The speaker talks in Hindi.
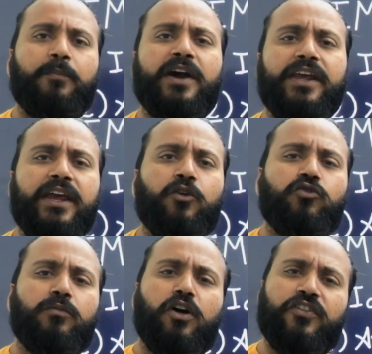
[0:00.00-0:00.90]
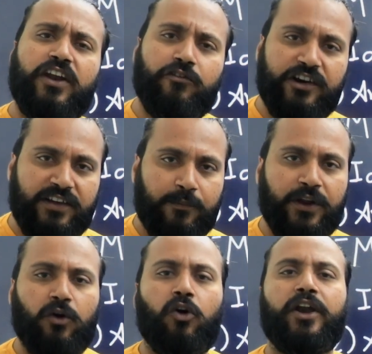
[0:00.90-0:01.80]
पढ़ी है उसमें बहुत सारे वर्ड्स
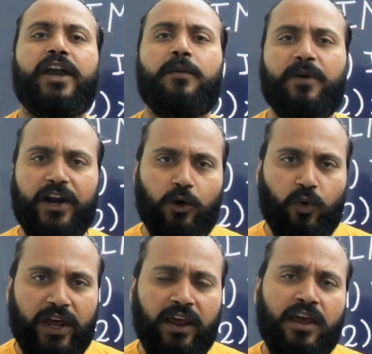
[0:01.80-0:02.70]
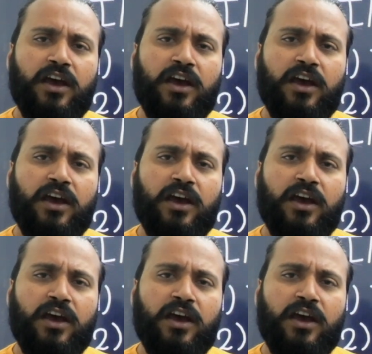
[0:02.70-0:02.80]
आपने ऑलरेडी पढ़े हुए हैं